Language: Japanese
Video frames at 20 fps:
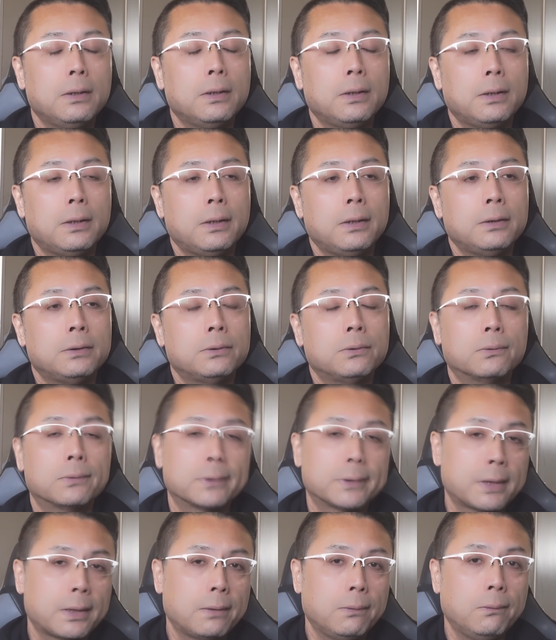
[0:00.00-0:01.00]
えー、
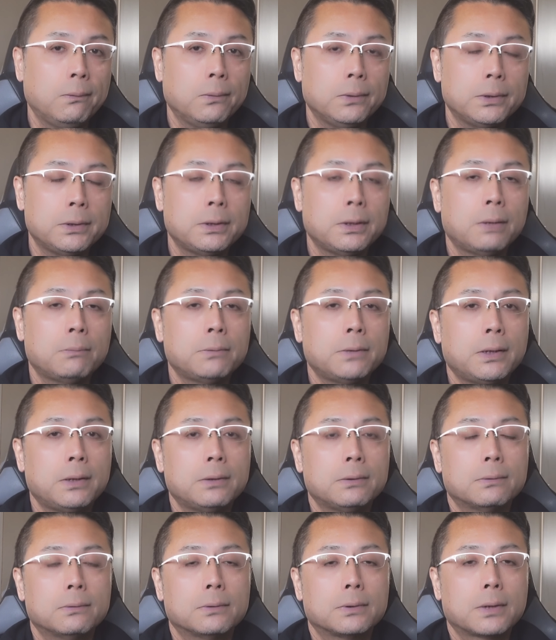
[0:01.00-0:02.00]
1635の GM
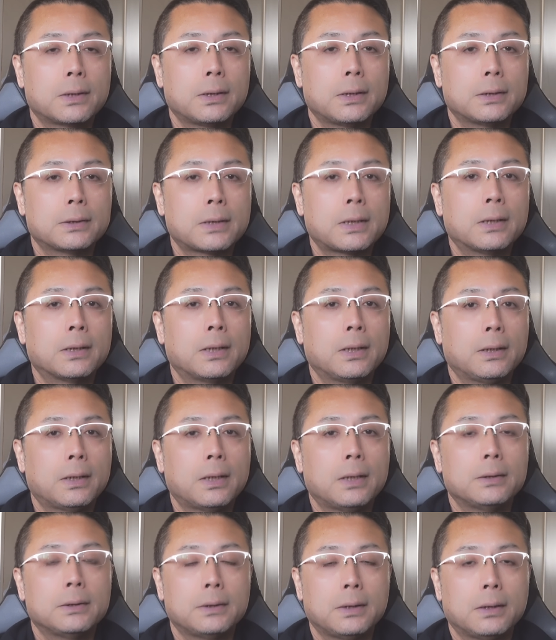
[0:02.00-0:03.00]
レンズをつけて3大
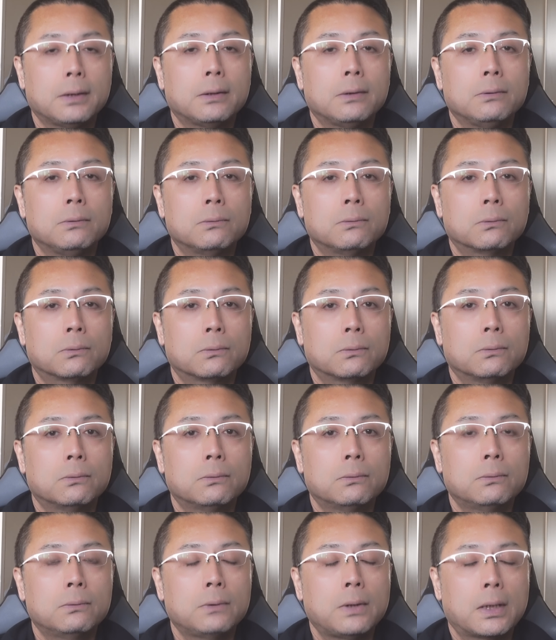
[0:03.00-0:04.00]
体制っていうこと
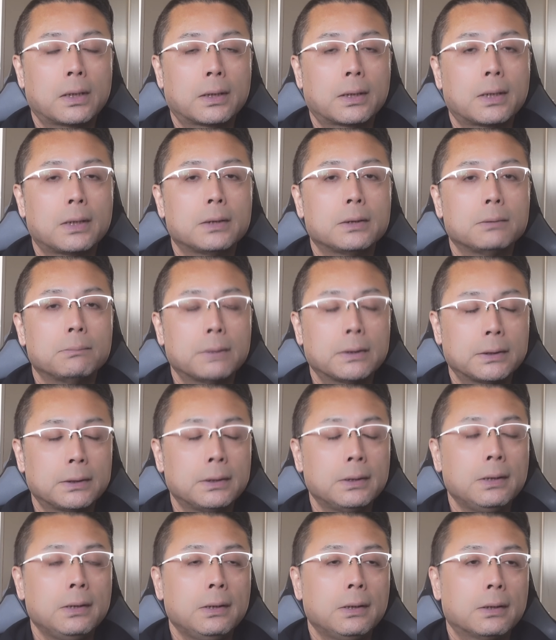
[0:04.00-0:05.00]
をやったりしま
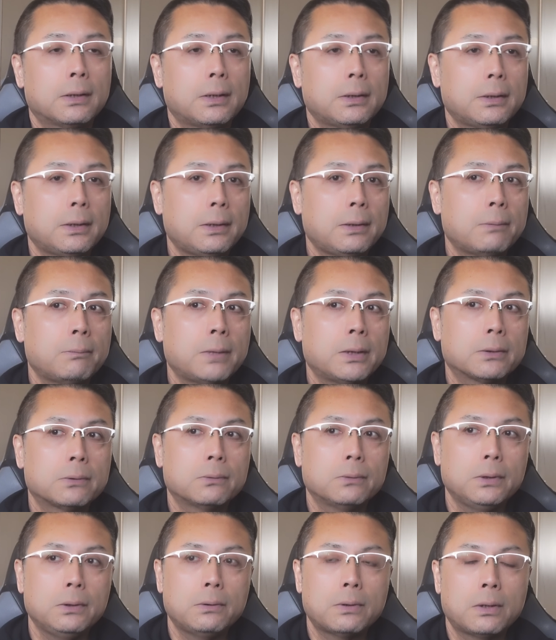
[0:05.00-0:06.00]
すただまあ
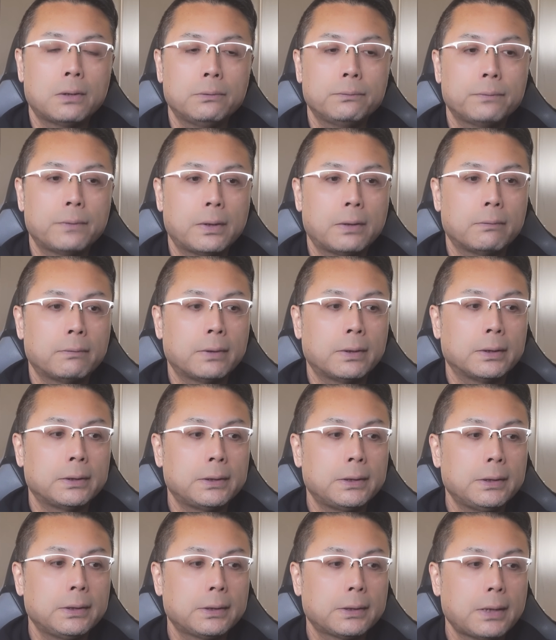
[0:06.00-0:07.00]
ソニーの α は
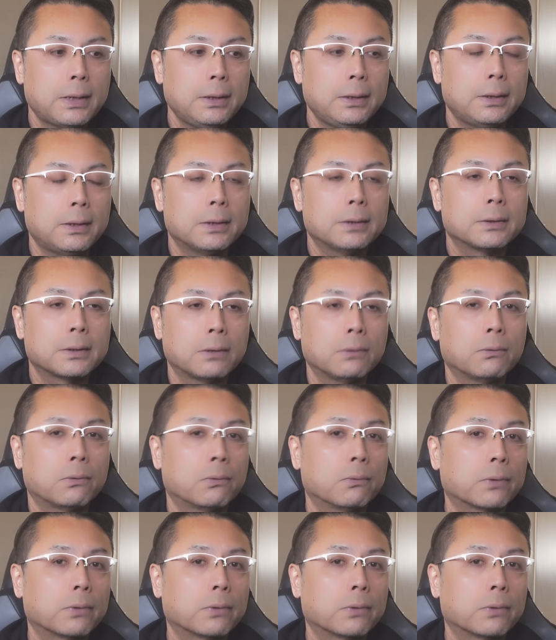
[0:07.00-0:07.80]
小さいんですけど